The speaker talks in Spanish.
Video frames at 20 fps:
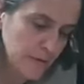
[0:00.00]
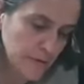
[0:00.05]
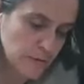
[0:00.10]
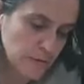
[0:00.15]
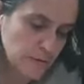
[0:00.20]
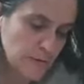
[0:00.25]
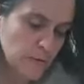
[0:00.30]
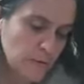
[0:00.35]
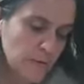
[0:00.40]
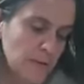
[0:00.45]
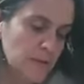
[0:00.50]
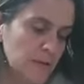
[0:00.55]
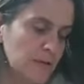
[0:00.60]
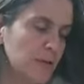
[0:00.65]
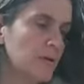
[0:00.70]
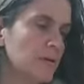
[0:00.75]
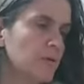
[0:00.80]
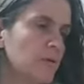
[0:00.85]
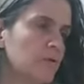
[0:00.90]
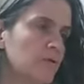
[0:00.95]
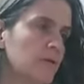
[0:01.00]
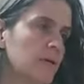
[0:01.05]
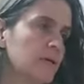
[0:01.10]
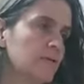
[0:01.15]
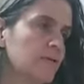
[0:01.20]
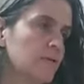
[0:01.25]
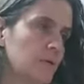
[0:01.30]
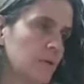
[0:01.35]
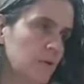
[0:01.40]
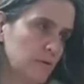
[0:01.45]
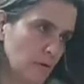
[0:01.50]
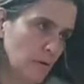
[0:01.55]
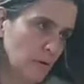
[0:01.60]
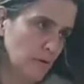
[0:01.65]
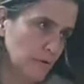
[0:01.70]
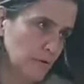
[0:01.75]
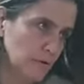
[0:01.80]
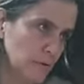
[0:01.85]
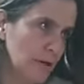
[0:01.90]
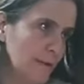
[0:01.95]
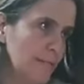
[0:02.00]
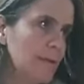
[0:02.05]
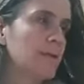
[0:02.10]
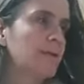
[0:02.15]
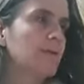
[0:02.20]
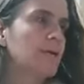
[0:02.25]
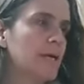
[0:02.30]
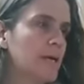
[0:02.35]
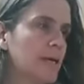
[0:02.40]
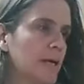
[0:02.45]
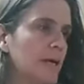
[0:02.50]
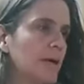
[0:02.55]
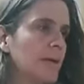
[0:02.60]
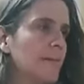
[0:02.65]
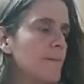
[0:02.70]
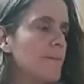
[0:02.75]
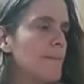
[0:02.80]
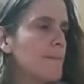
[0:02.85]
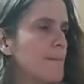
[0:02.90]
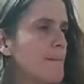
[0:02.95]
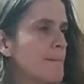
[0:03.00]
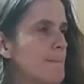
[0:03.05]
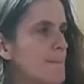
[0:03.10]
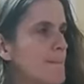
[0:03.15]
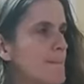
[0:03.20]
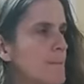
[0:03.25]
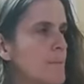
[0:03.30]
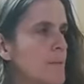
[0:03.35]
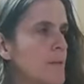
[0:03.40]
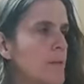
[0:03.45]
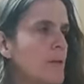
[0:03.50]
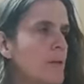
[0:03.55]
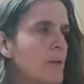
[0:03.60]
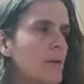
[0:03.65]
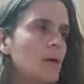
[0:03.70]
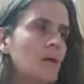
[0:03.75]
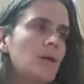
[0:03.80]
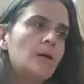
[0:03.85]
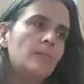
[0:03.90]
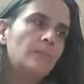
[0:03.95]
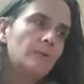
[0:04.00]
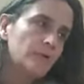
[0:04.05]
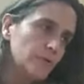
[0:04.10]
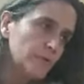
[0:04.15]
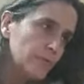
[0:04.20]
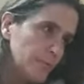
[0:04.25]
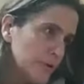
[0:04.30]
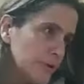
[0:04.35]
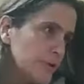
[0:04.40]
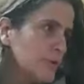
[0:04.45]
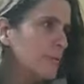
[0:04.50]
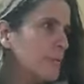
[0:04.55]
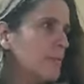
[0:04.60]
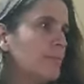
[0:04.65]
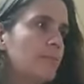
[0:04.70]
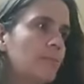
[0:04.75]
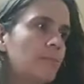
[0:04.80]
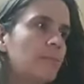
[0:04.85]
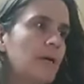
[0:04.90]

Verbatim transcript: 153 notificaciones. Seguimos con las mismas recomendaciones entonces. Por supuesto.